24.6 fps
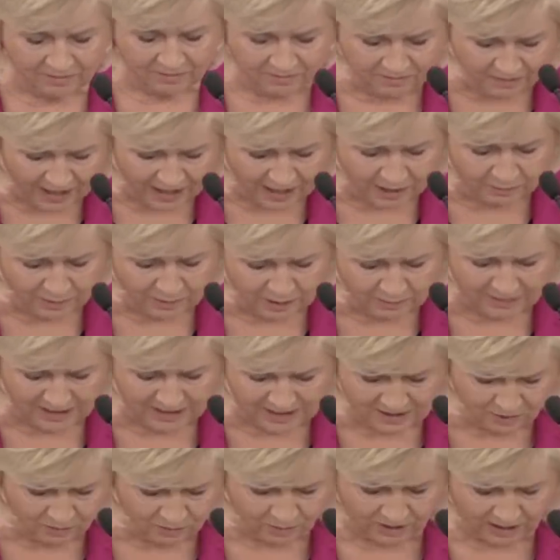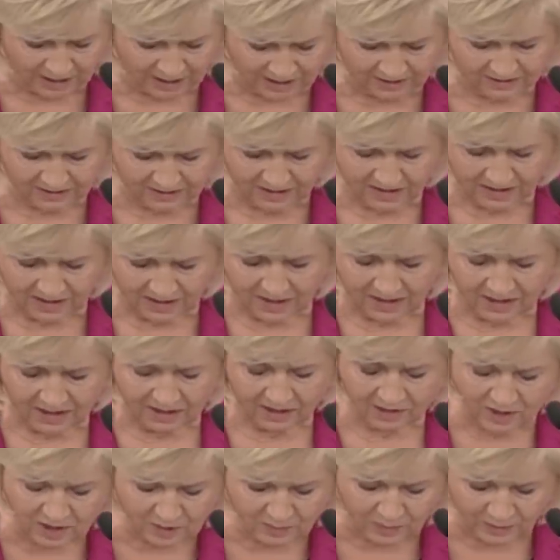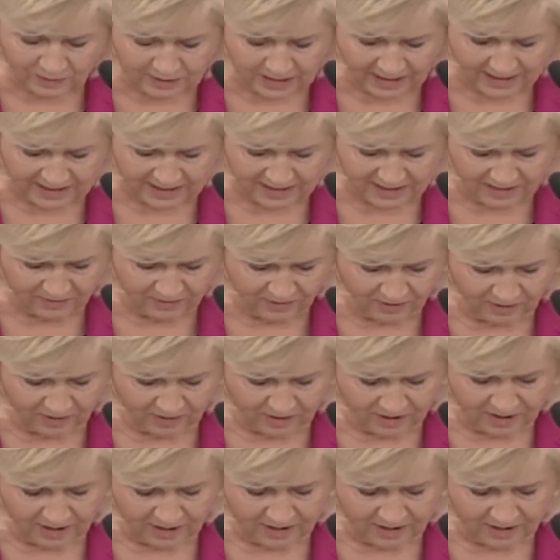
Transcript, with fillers: Warmii i Mazurach gospodarstwo.